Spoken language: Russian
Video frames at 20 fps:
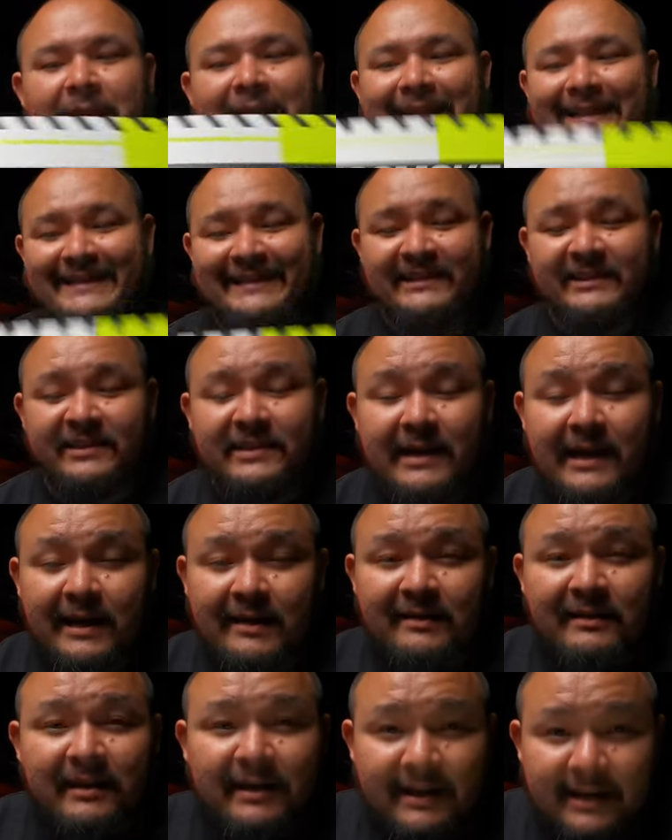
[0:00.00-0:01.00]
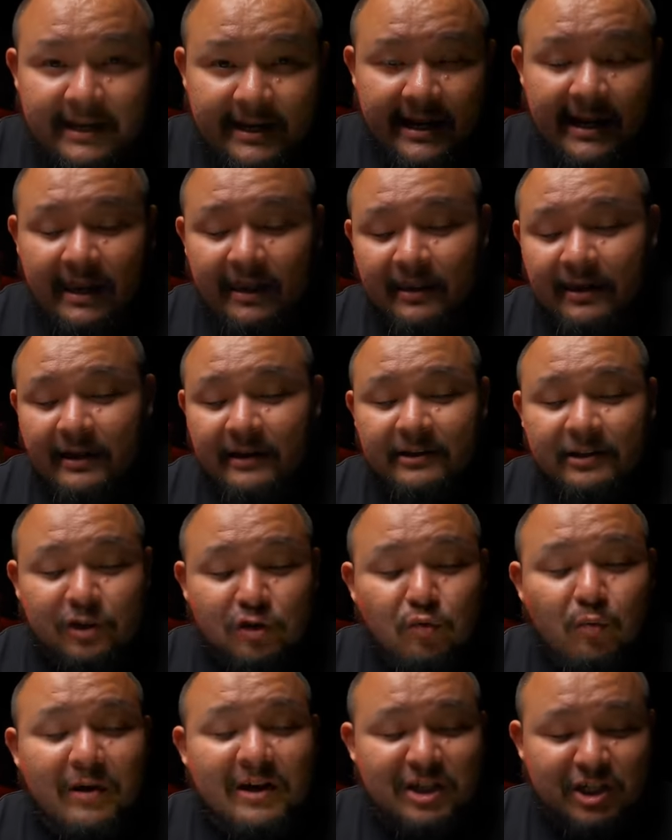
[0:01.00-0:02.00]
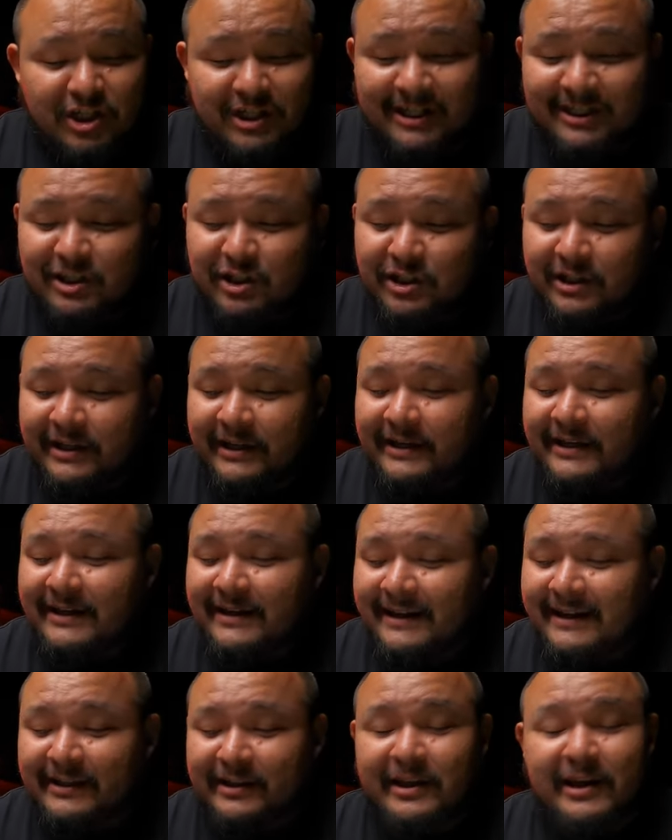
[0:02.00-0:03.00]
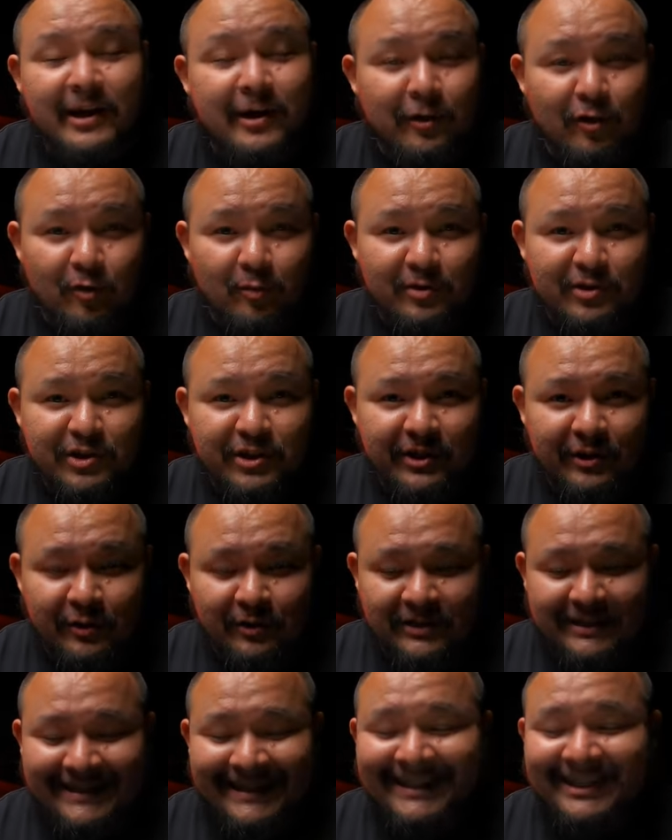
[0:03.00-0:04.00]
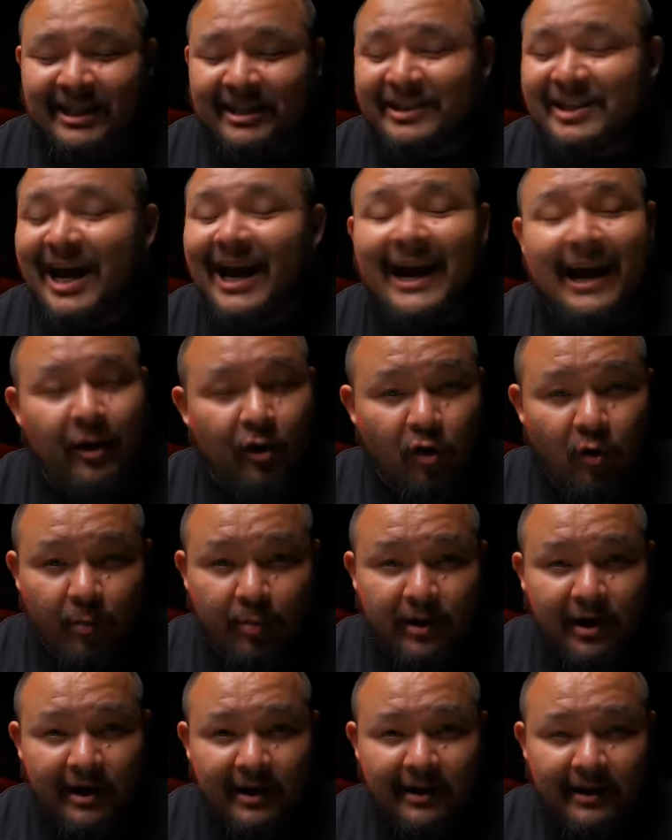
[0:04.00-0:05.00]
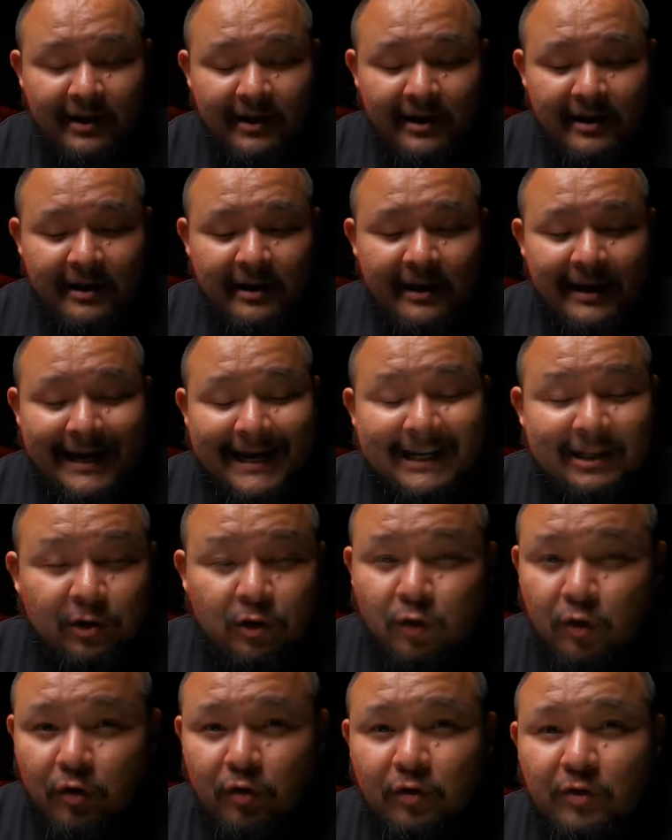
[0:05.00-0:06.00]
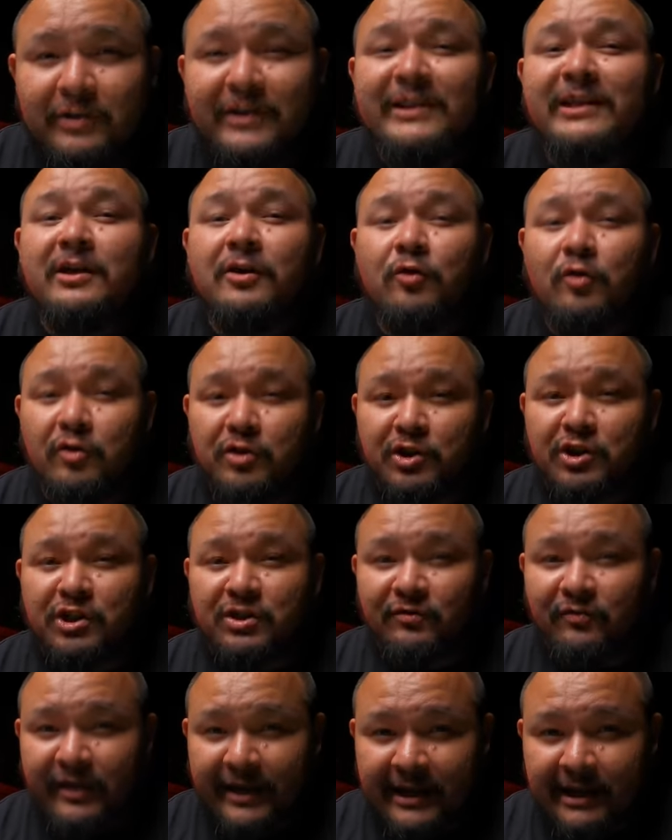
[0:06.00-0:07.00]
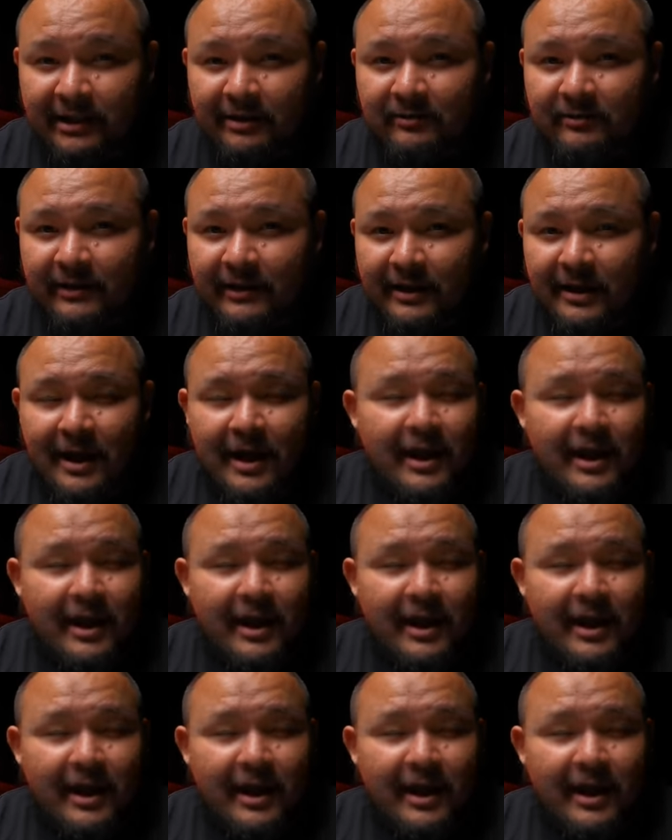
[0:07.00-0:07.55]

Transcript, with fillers: Дизайн реально сумасшедший этой коробочки. То есть это та коробка, которую ты не хочешь выкидывать.